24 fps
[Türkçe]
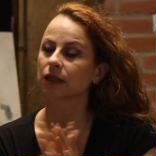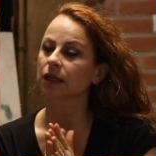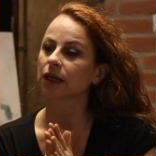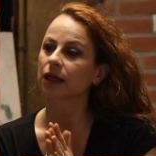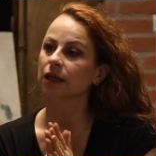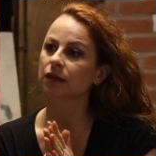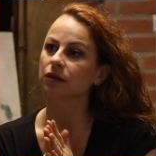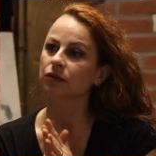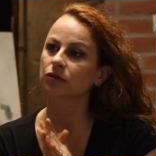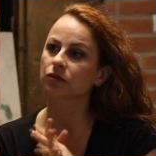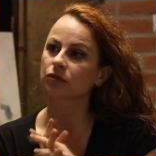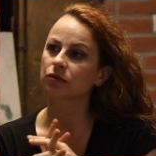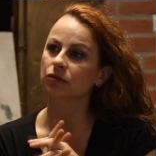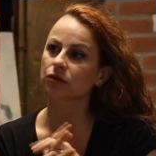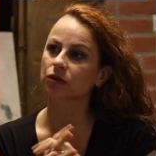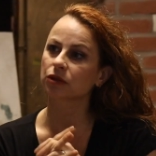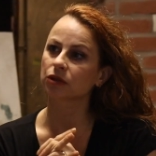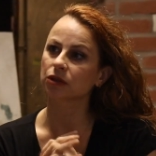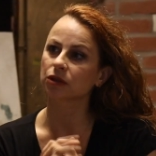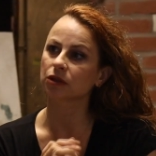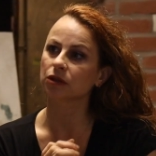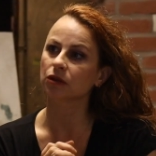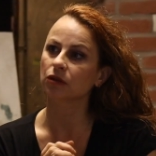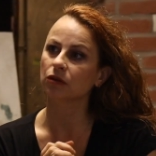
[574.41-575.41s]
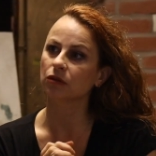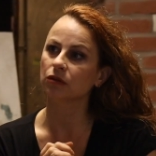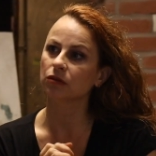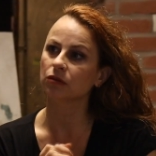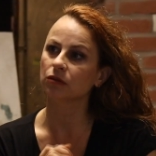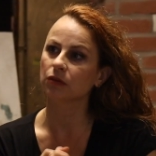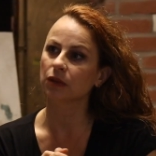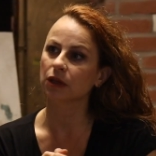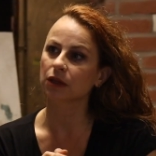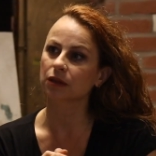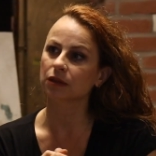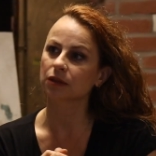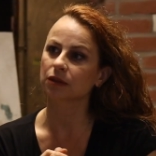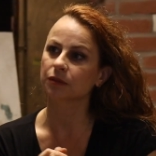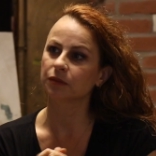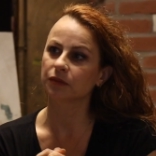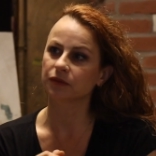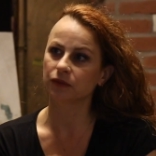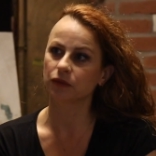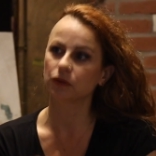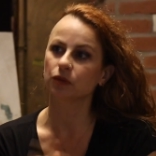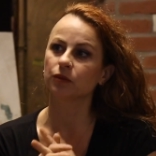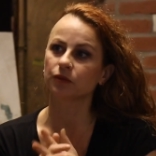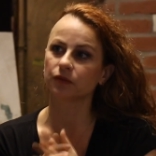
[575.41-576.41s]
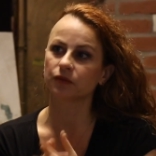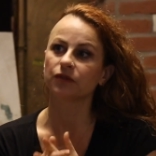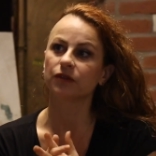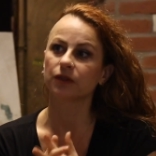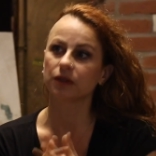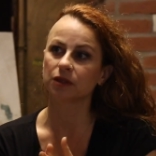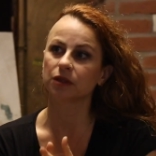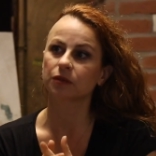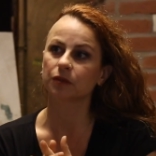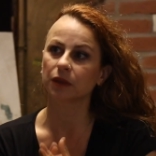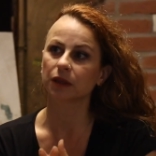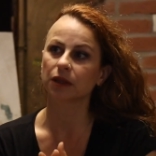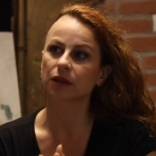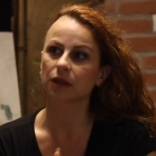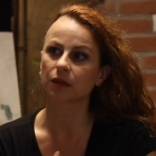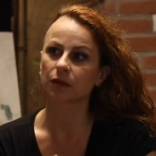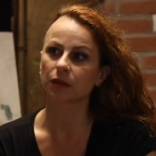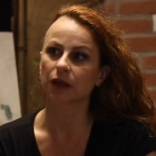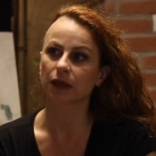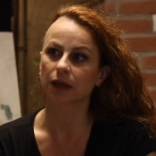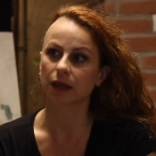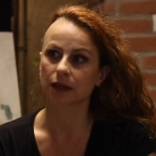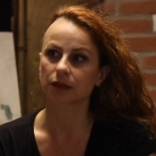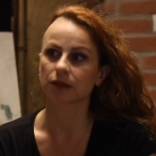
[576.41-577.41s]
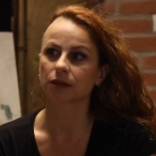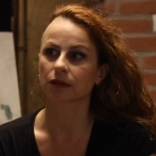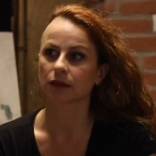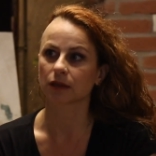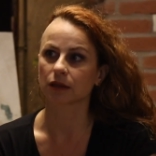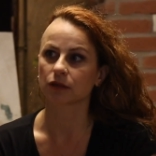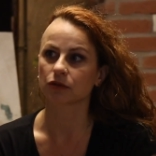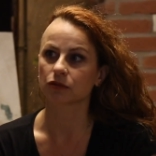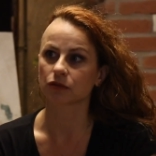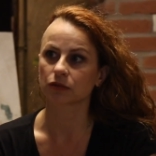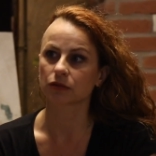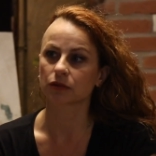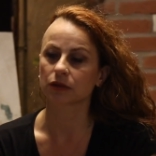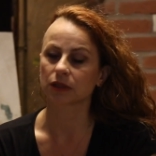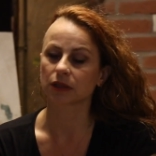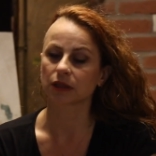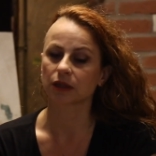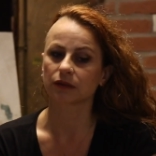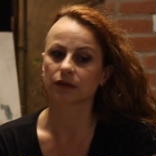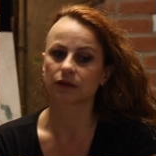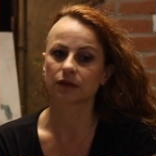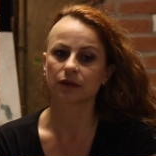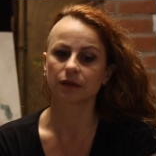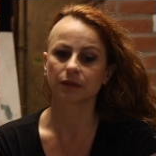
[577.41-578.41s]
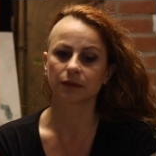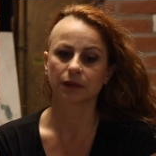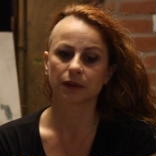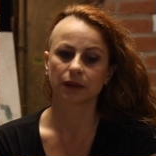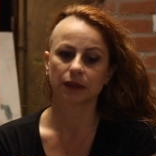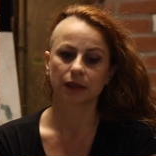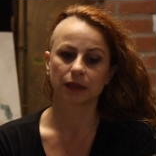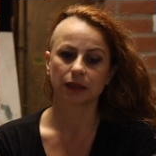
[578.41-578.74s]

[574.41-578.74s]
Yani yurt dışında olmak, diyorum İspanya'yı ben gerçekten çok sevdim.